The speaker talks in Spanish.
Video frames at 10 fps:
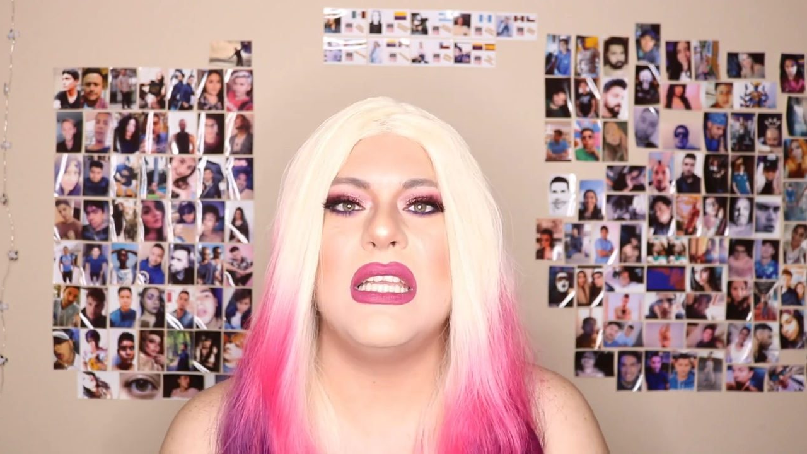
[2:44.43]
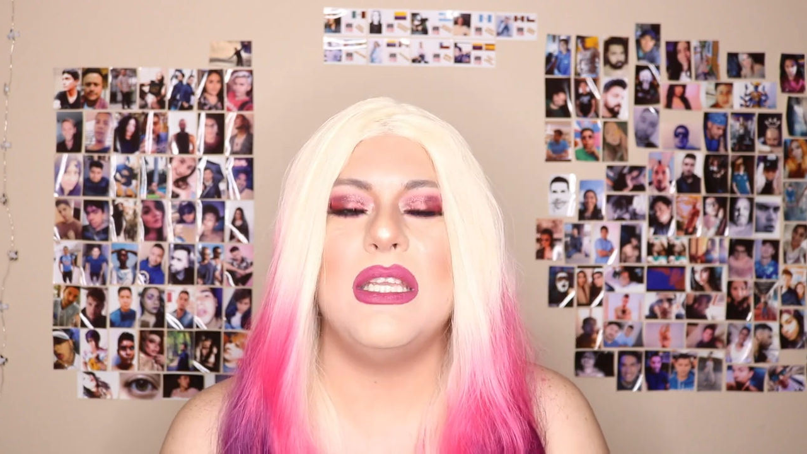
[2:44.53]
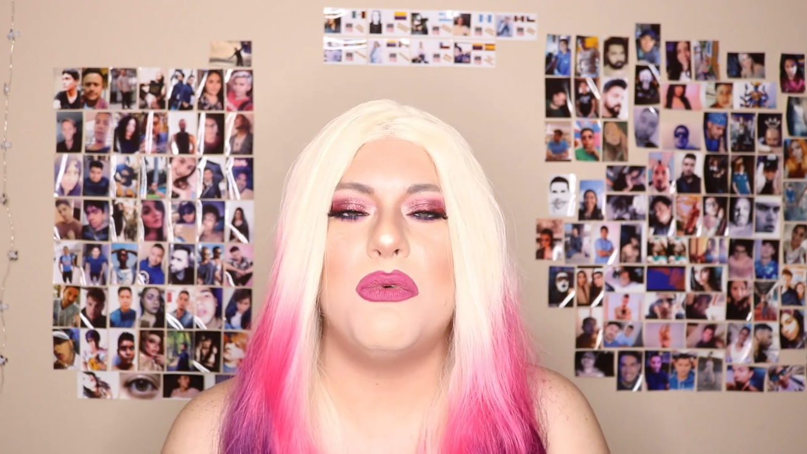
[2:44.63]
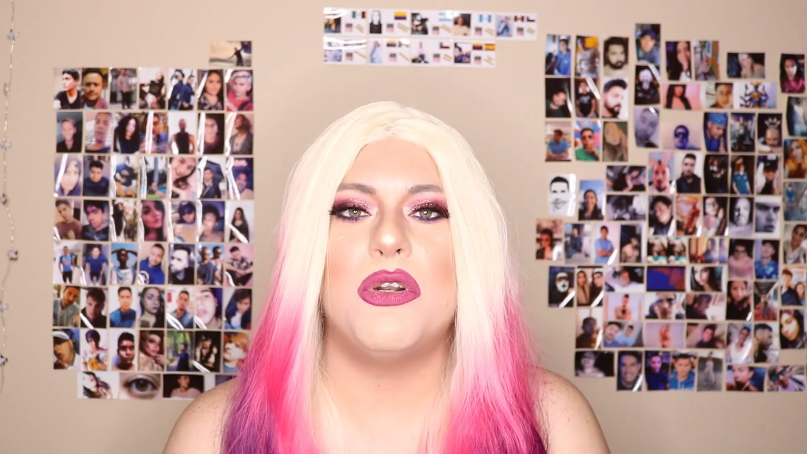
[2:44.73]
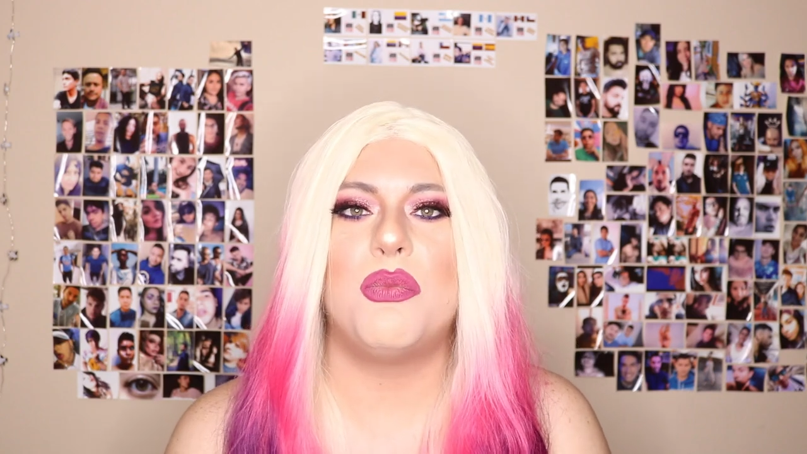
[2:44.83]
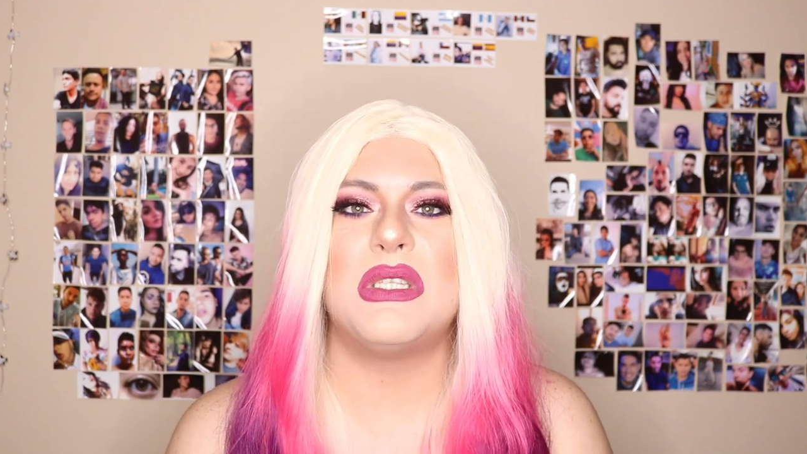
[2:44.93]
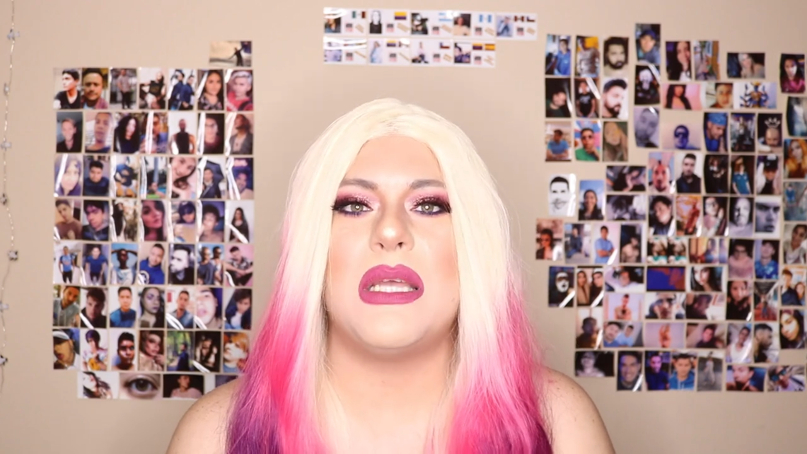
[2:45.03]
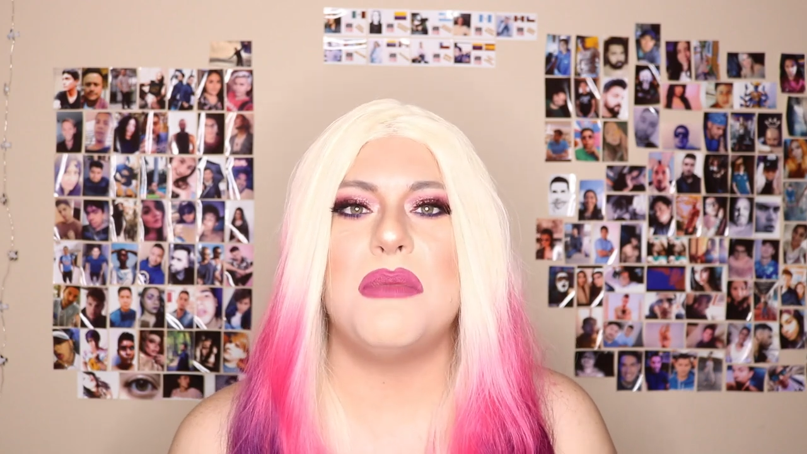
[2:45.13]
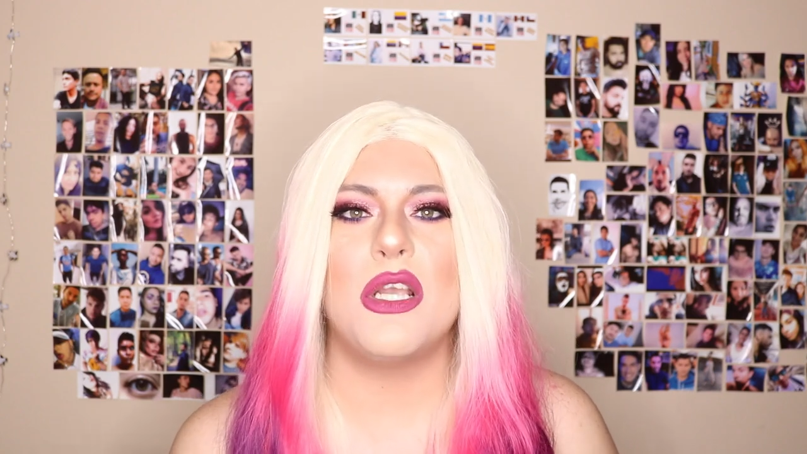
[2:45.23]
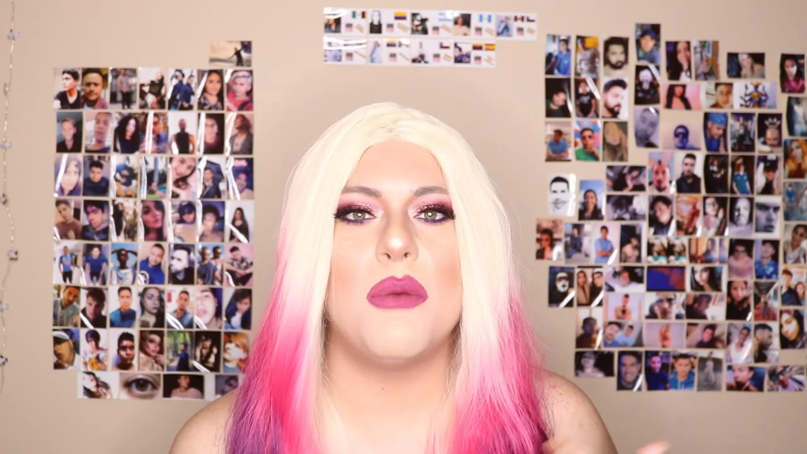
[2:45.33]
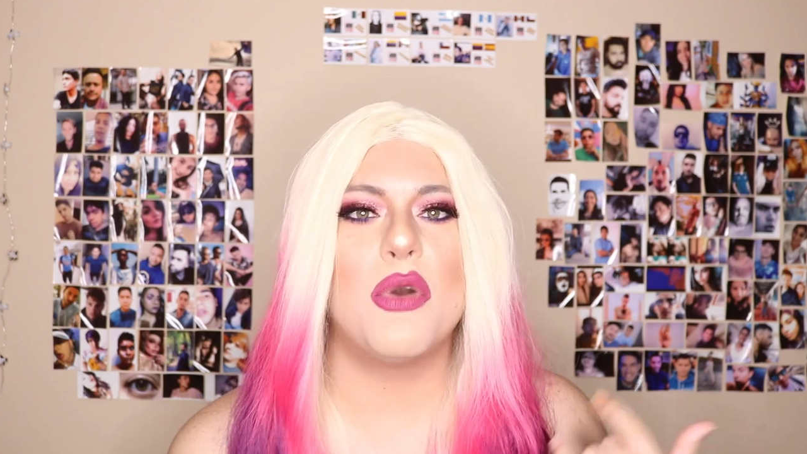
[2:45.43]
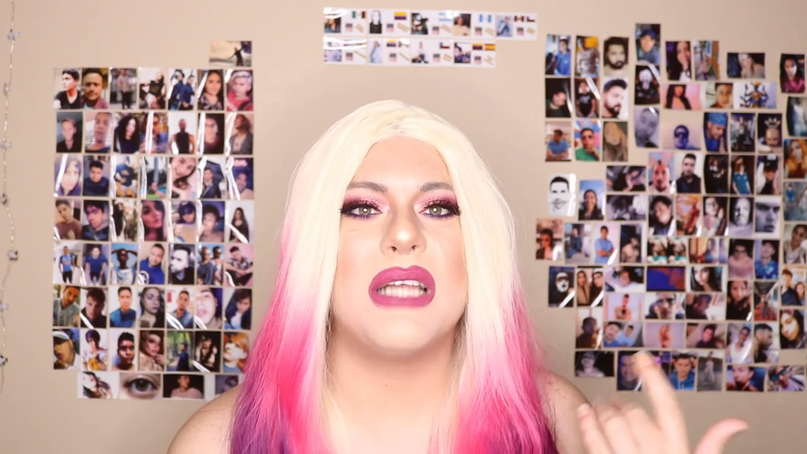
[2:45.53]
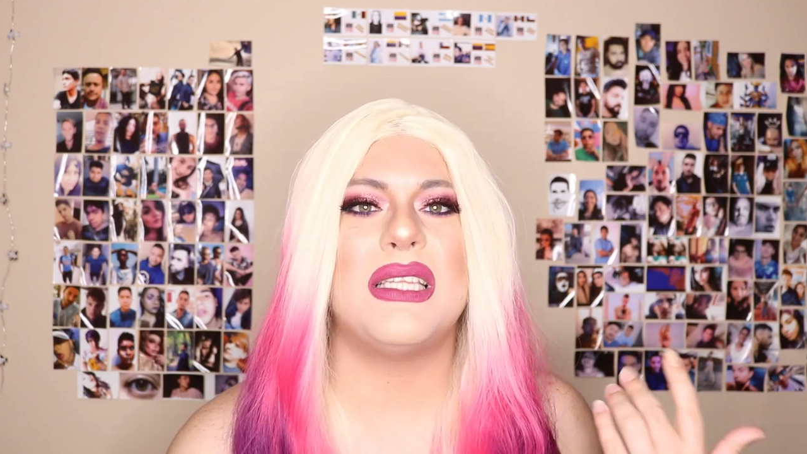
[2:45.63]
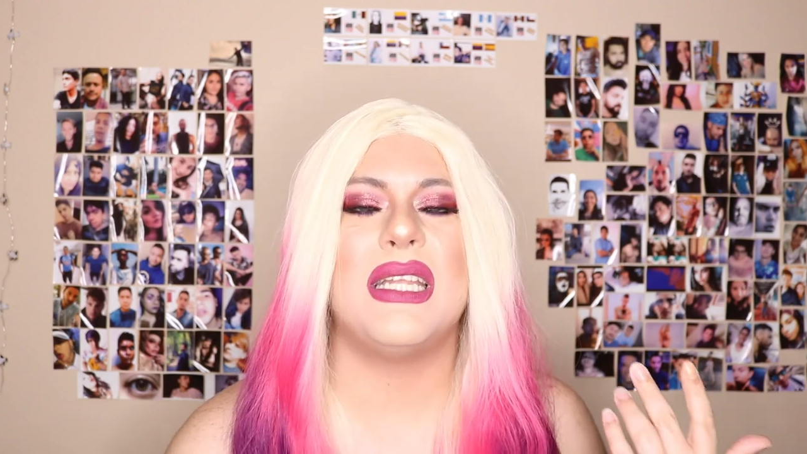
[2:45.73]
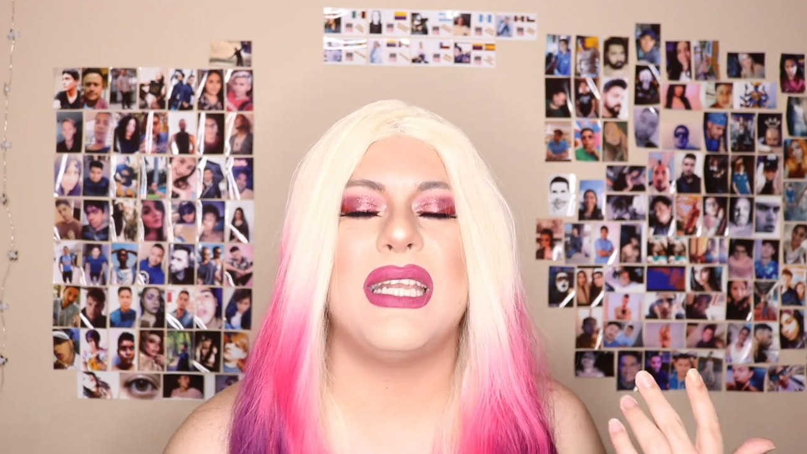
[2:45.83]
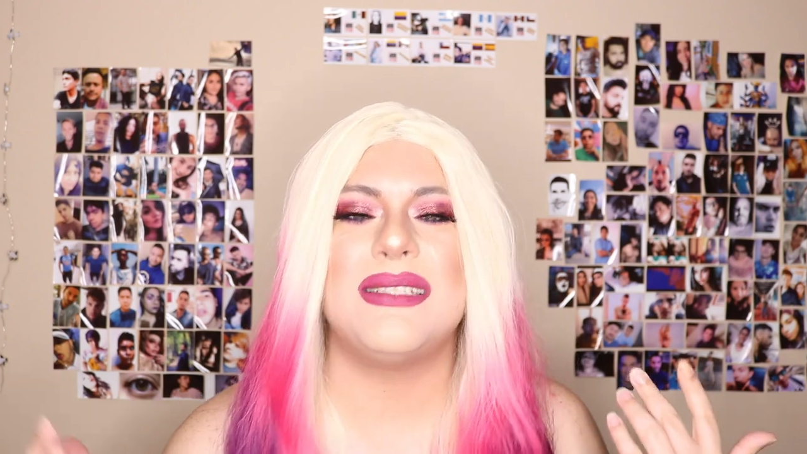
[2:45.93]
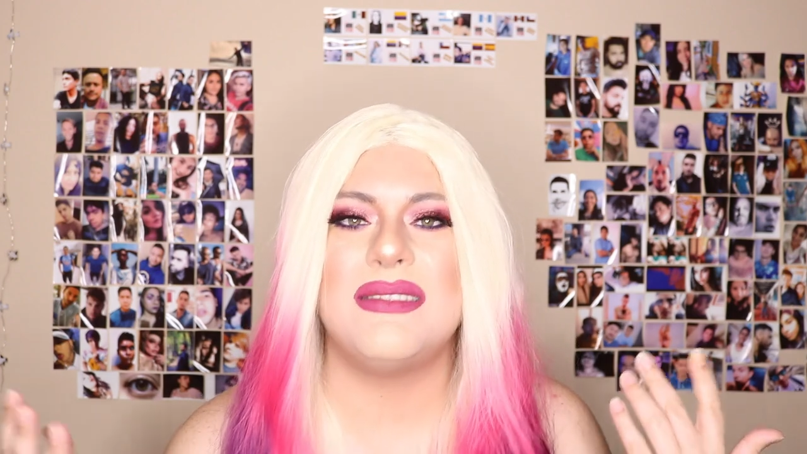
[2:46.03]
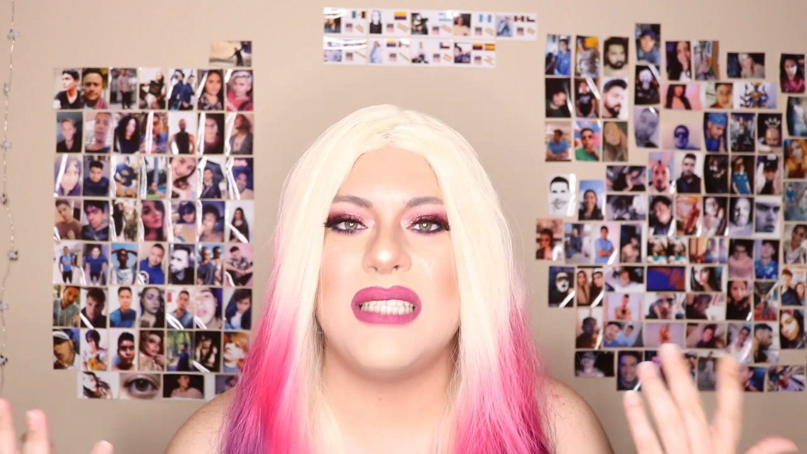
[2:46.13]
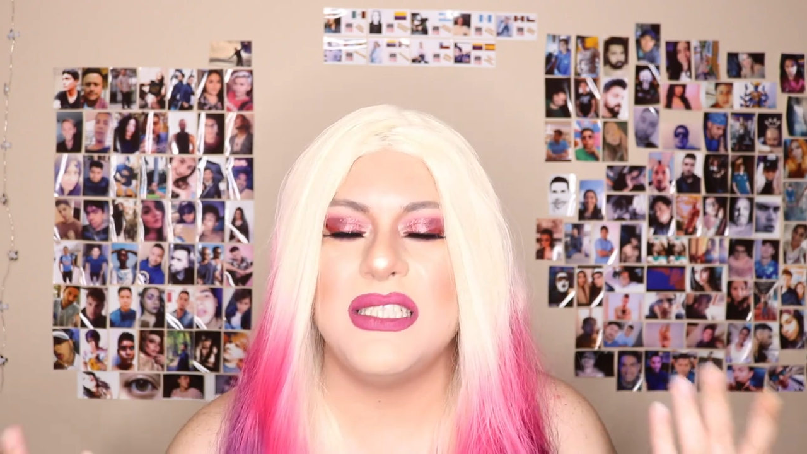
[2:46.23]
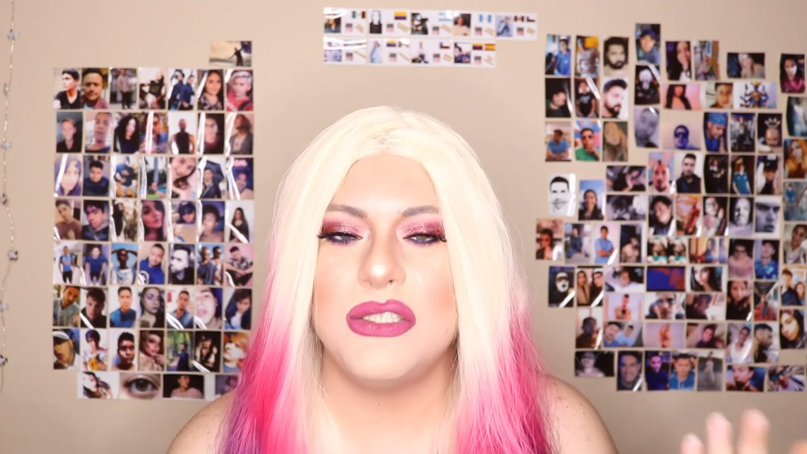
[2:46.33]
y bueno pues también como que a tener
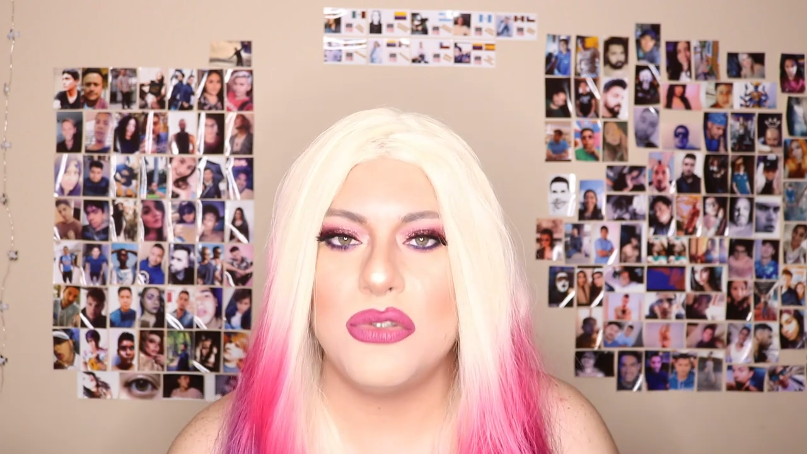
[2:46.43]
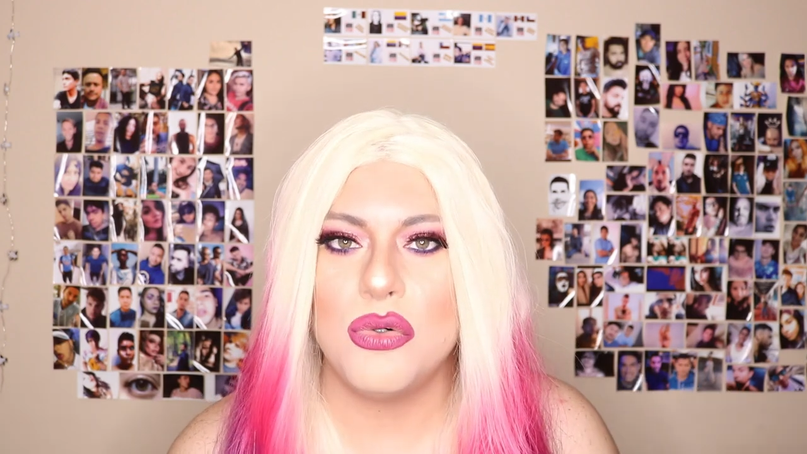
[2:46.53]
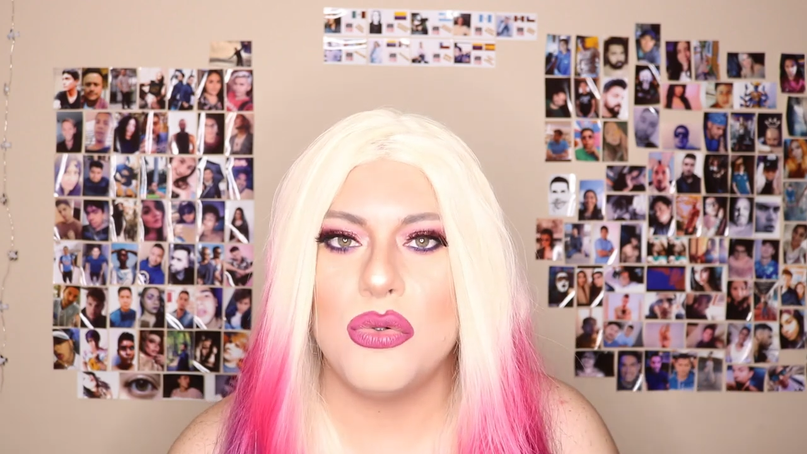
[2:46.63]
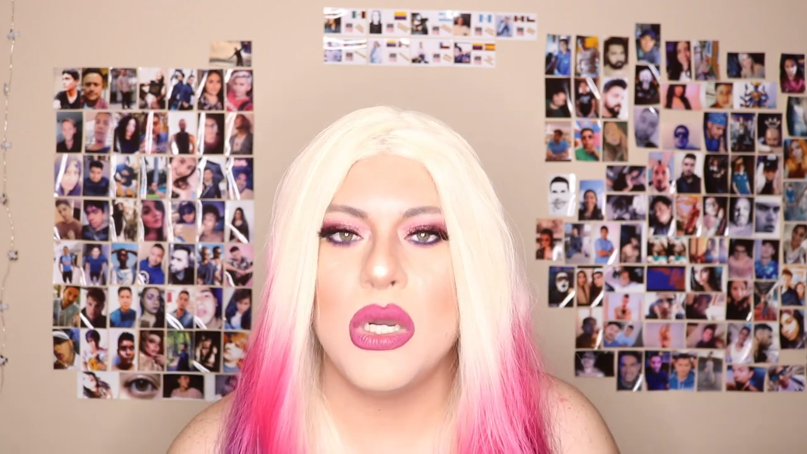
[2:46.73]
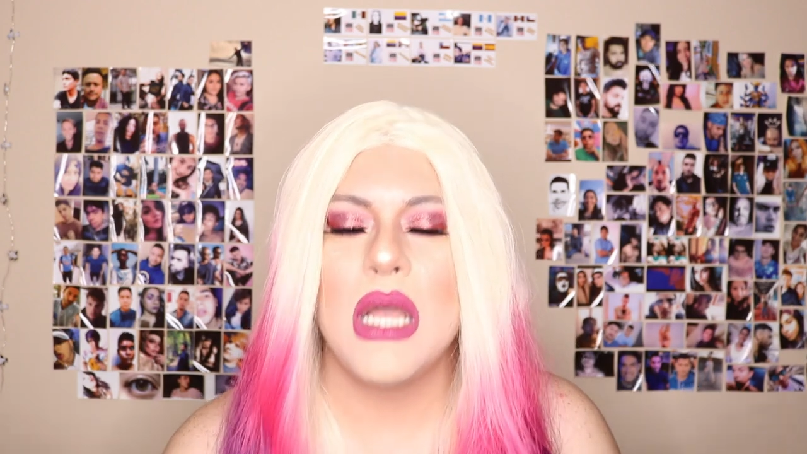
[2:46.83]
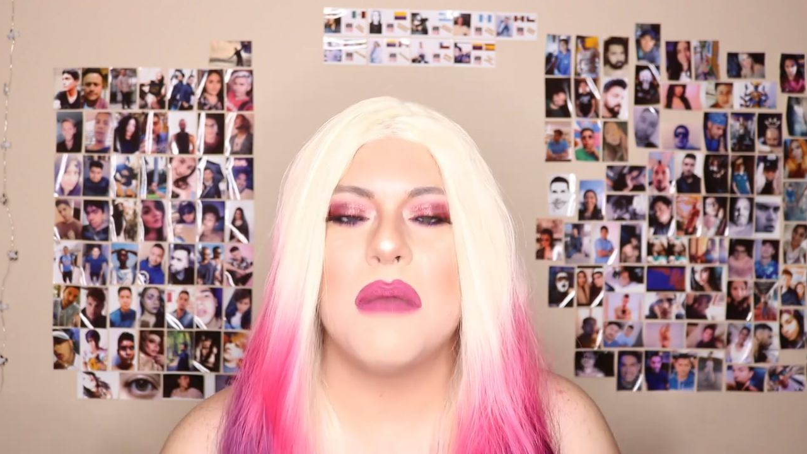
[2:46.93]
actitud.